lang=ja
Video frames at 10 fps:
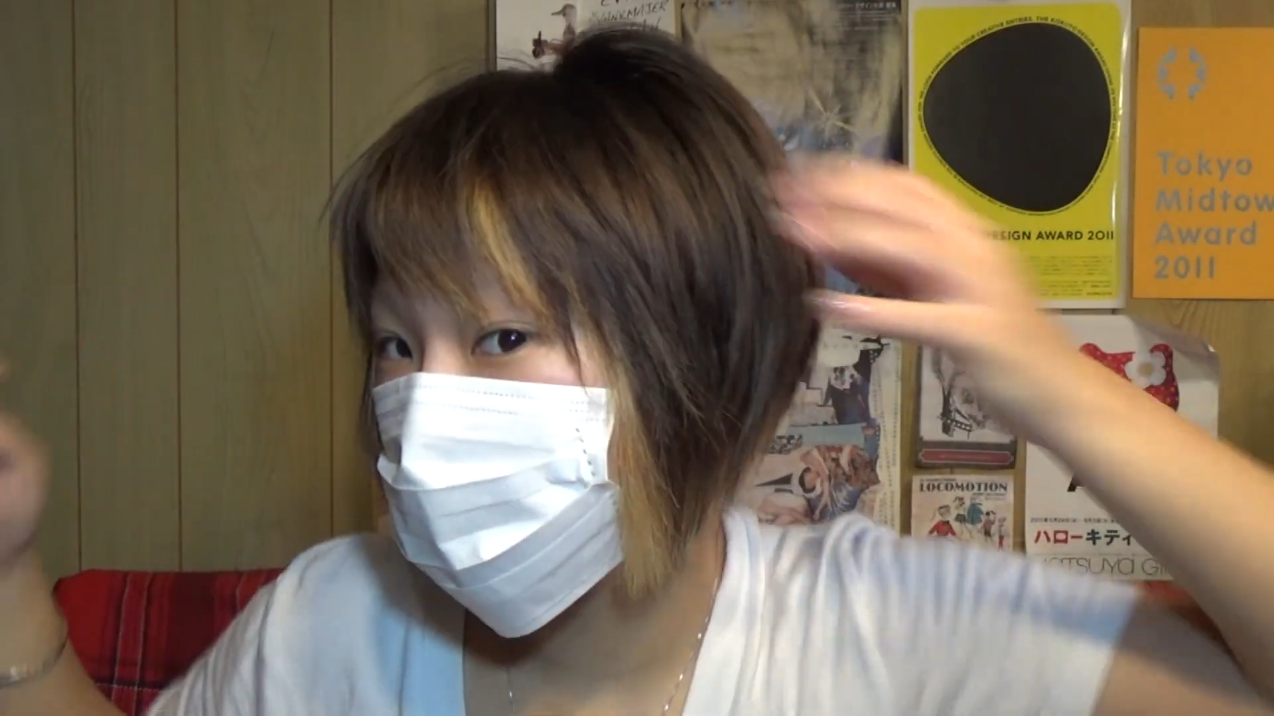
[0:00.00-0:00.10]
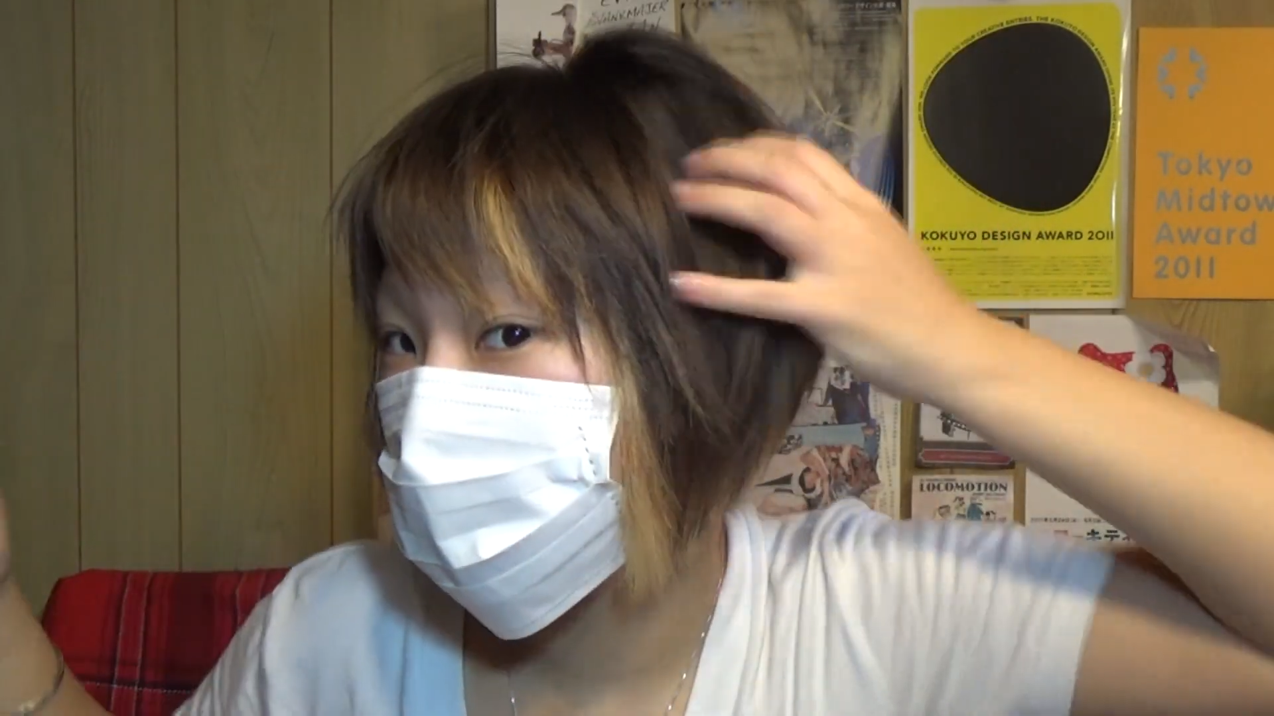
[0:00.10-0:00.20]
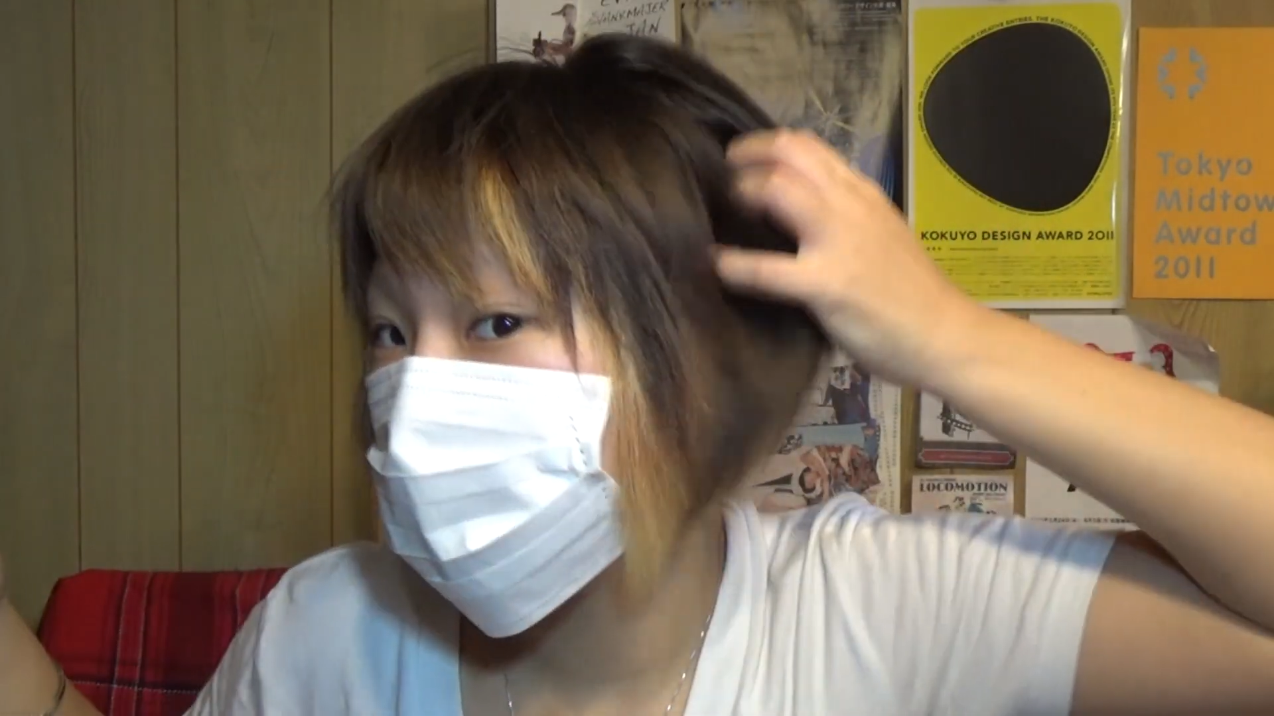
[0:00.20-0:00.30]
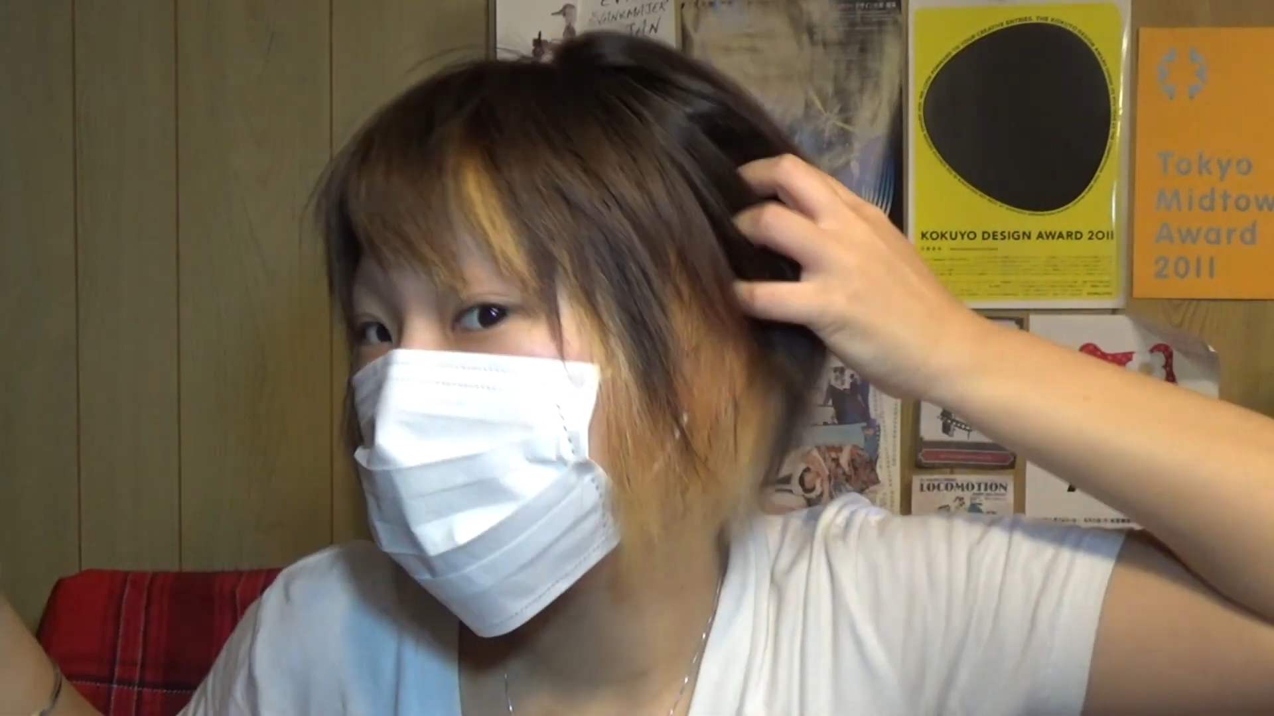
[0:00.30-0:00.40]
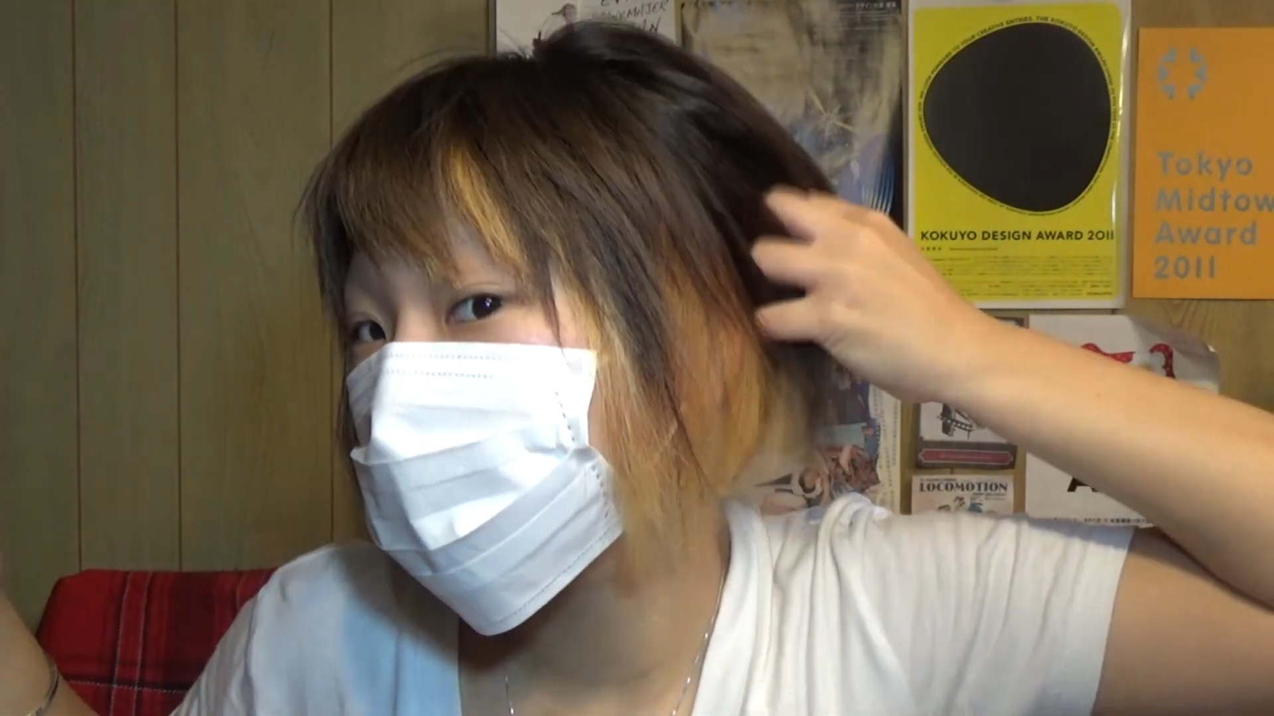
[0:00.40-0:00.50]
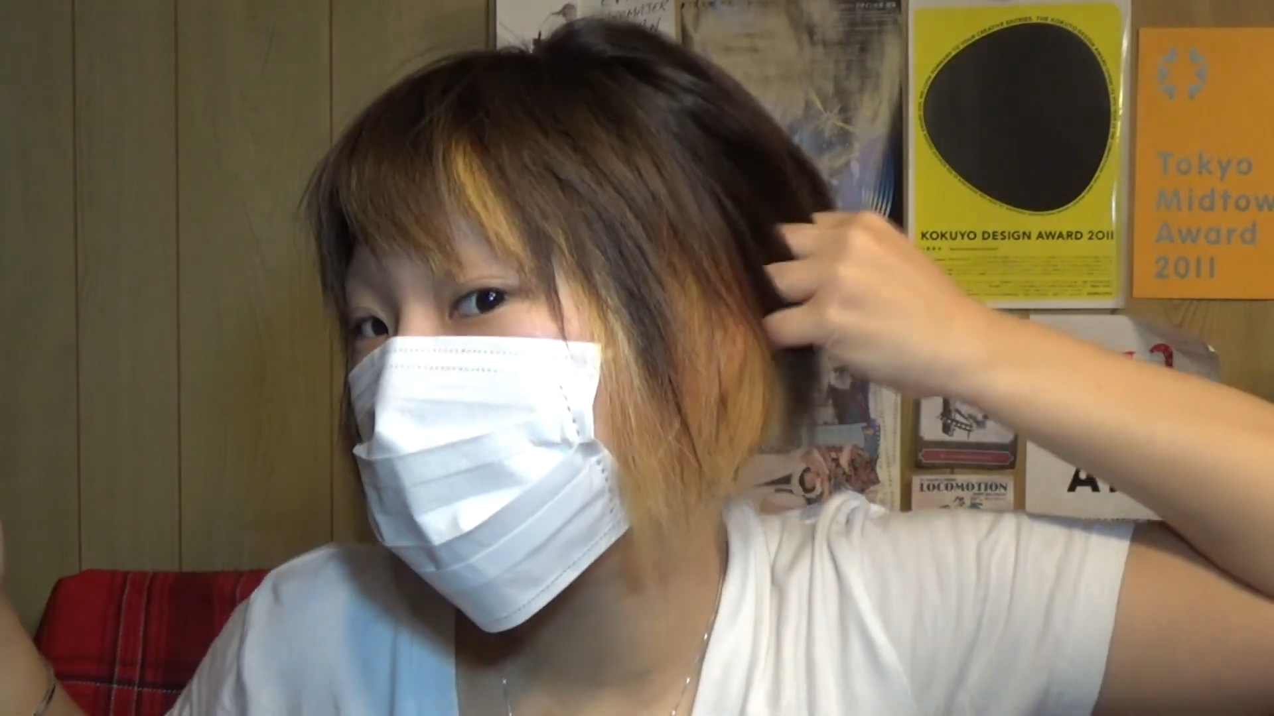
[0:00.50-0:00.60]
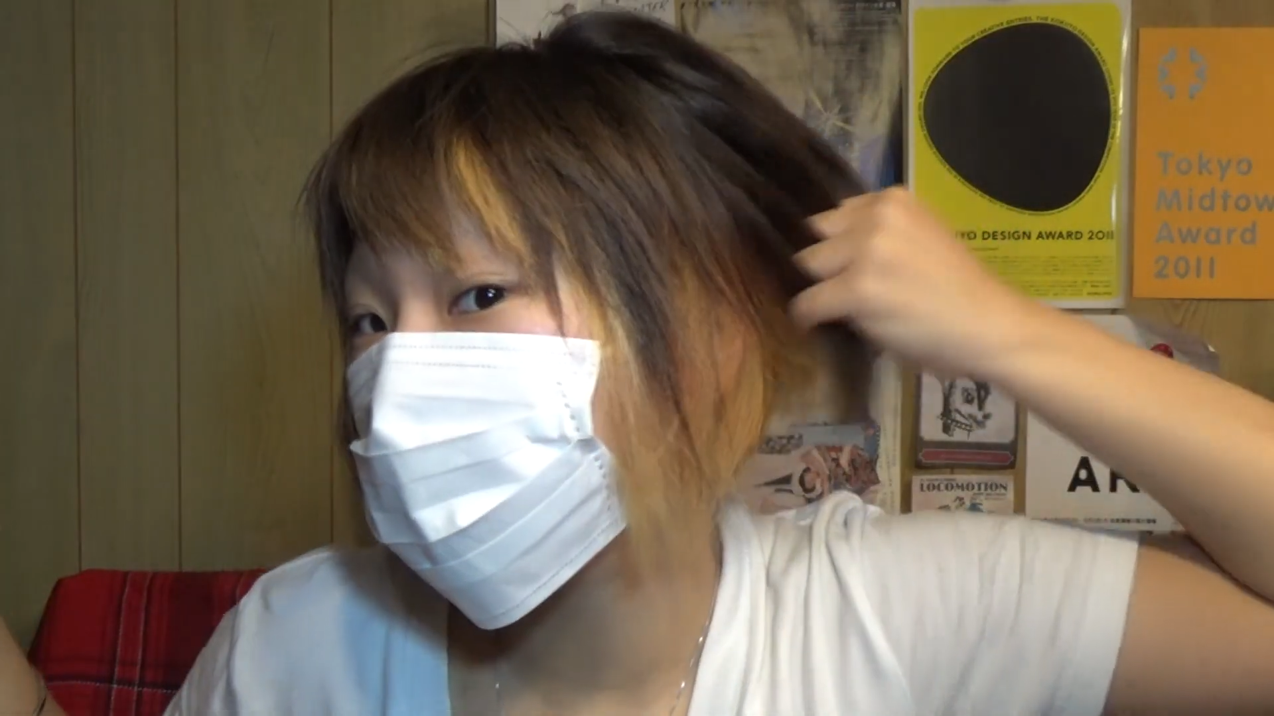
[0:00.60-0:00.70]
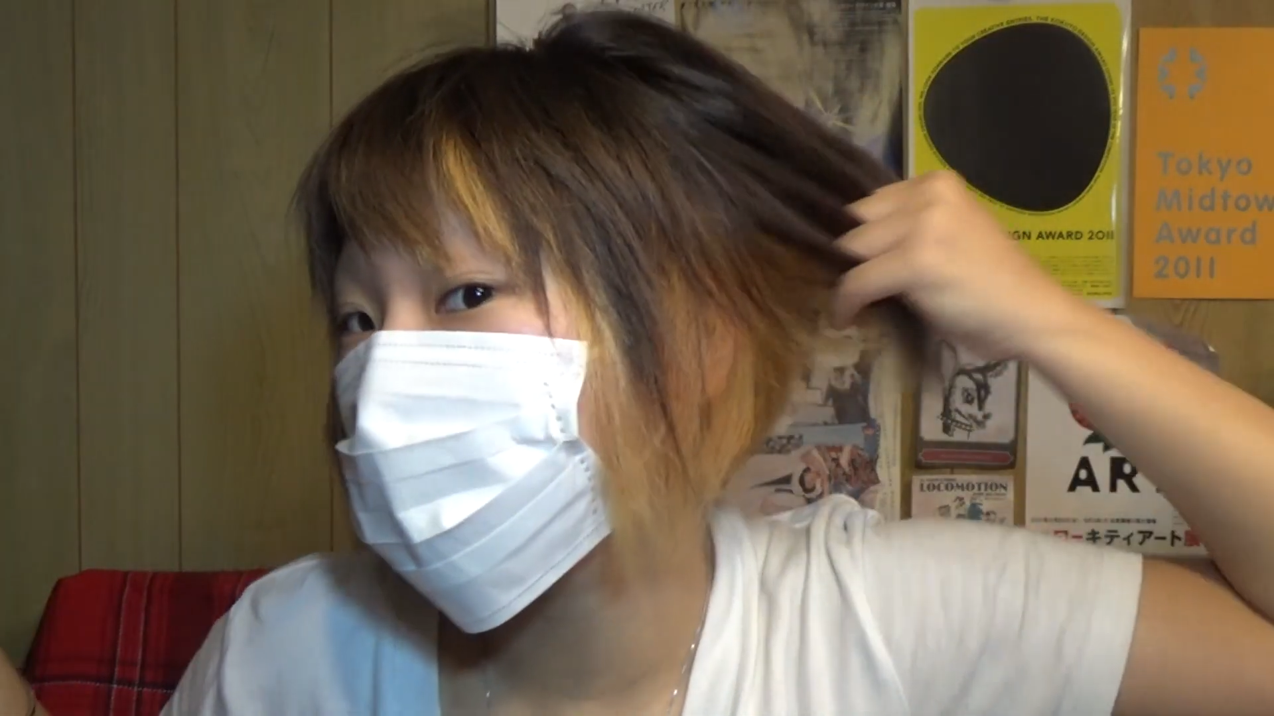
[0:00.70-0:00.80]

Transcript: ブリーチ